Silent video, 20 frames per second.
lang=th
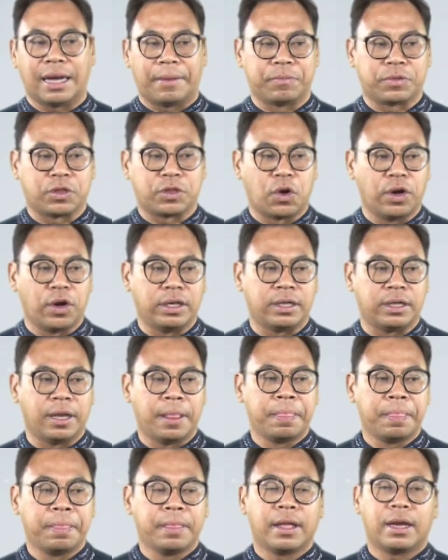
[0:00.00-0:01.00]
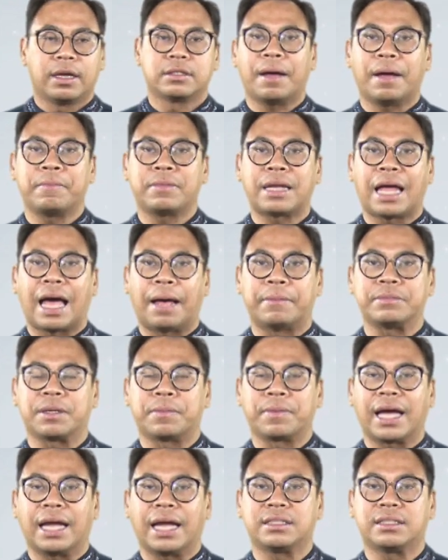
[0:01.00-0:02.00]
อลำต้นคำถาม
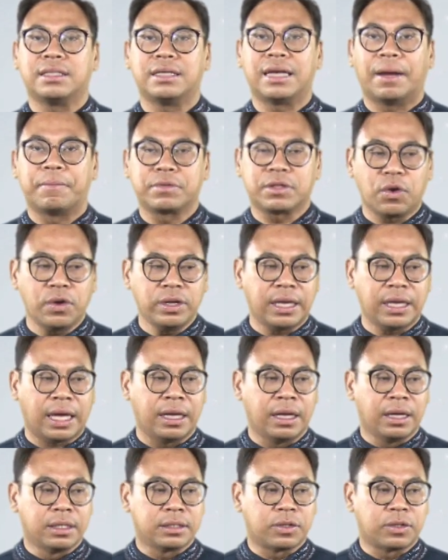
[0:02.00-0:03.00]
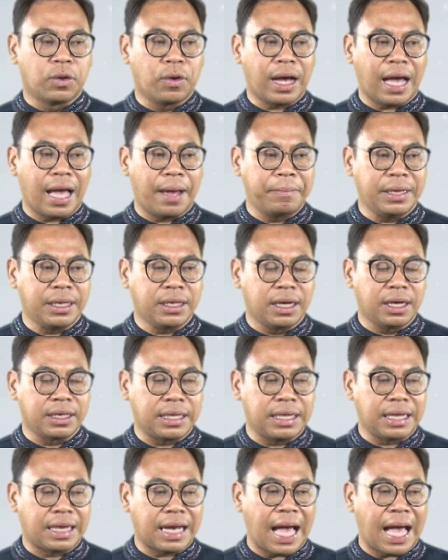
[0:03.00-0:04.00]
สำคัญคือลำต้นเนี่ยสงครามมีเกิด
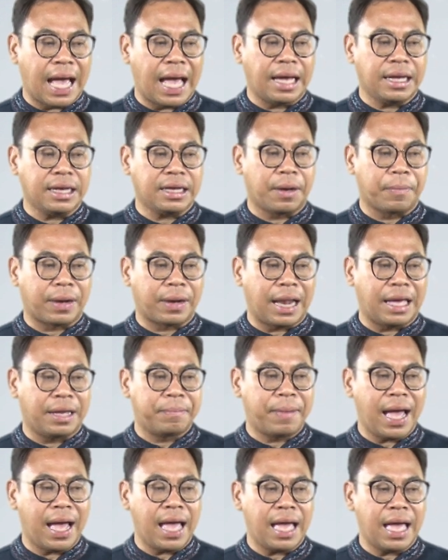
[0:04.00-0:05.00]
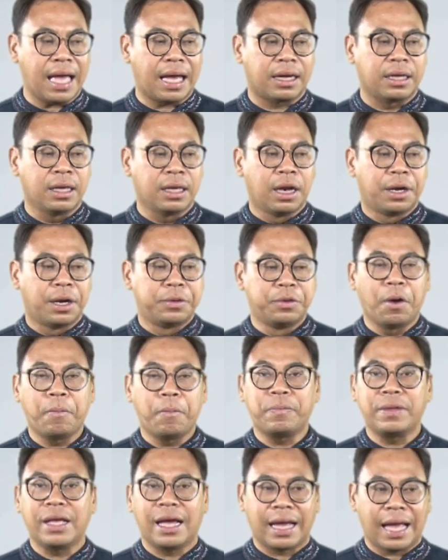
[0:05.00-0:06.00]
กี่ครั้งกับใครบ้างล
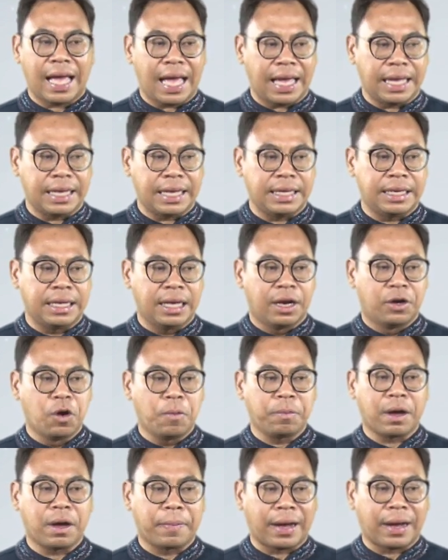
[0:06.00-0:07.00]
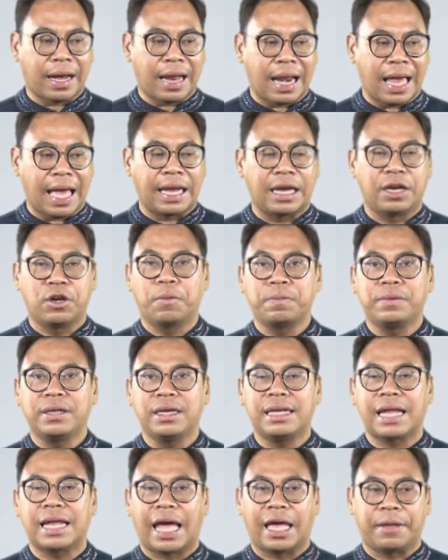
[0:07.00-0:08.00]
บยังไงลบกับใคร ลบ
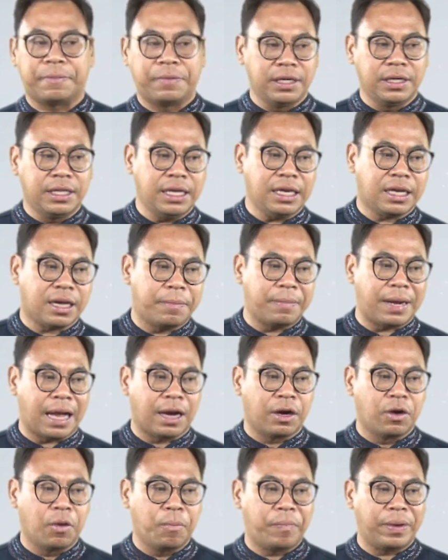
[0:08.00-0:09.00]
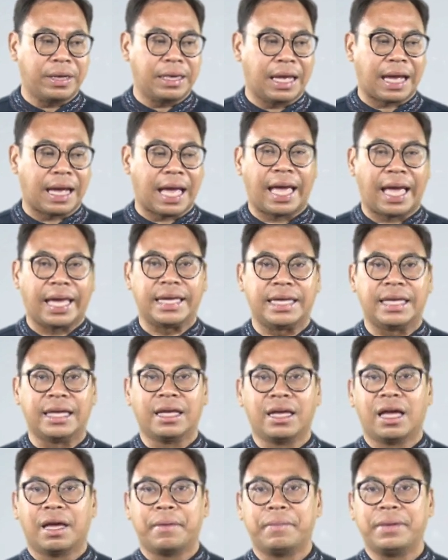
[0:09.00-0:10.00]
ที่ไหนพื้นที่กำลังลบเป็นยังไง
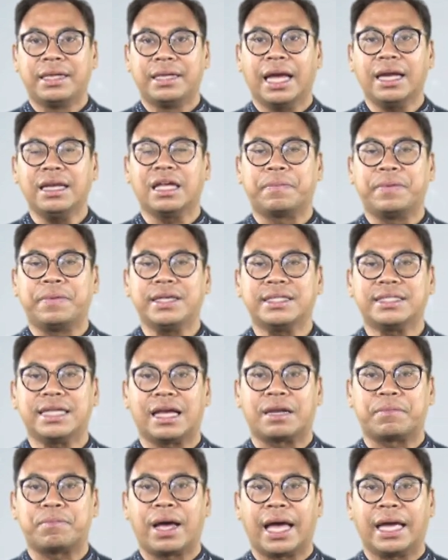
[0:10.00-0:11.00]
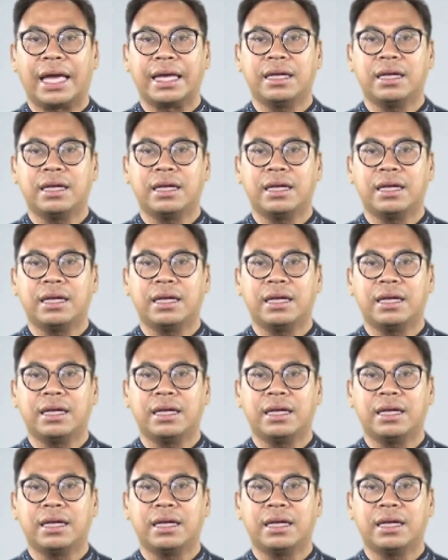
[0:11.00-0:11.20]
มีเทคนิคพิเศษไหม